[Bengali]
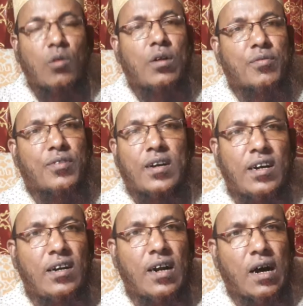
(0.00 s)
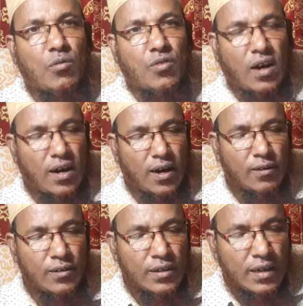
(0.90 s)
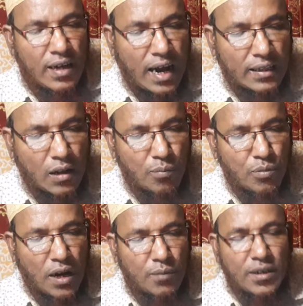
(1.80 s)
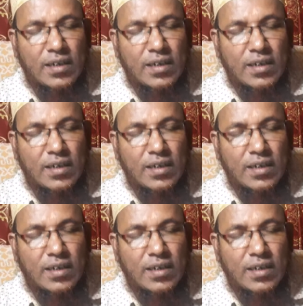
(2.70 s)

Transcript: নফসান ইল্লা উসাহা আল্লাহ রব্বুল আলমীর